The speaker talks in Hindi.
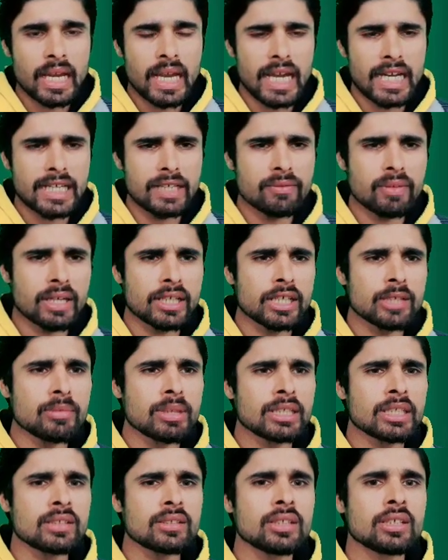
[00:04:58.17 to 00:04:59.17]
एंड डिवाइडेड
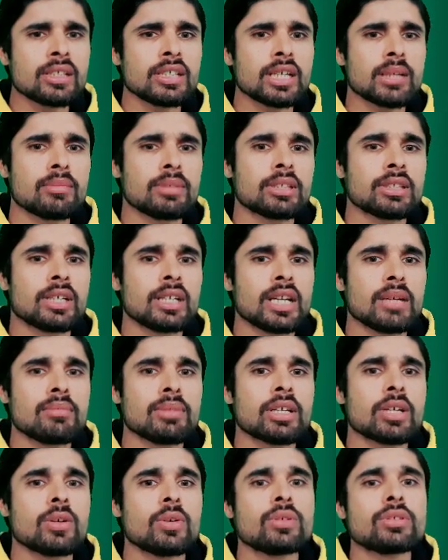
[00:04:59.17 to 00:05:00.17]
बाय द थर्ड नंबर थर्ड
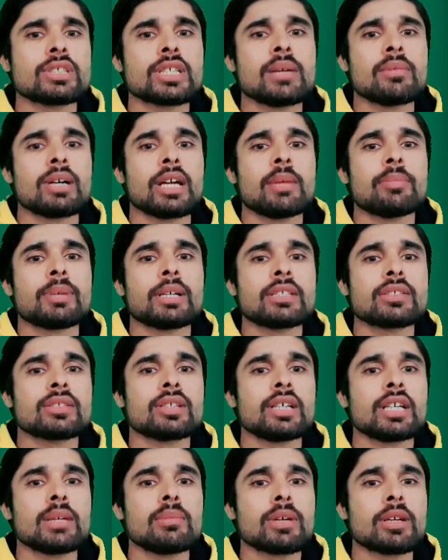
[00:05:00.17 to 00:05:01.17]
नंबर कौन सा हमारे पास
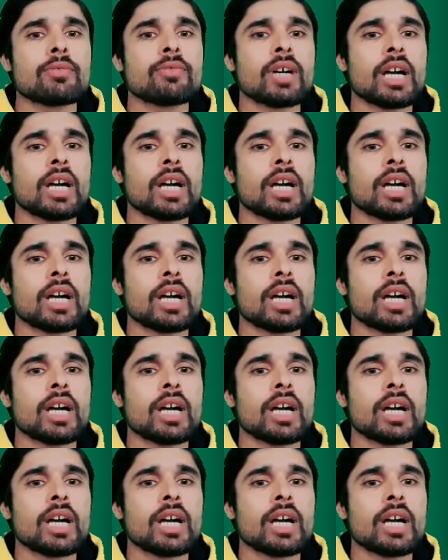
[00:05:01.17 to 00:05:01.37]
थर्ड नंबर